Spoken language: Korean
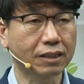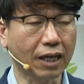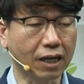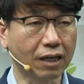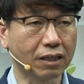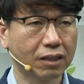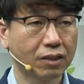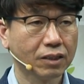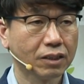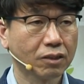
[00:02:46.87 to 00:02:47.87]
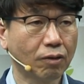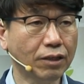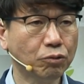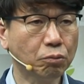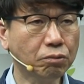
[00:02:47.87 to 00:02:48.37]
내가
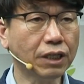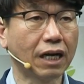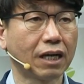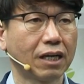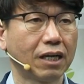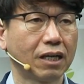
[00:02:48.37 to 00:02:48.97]
과연 누구냐,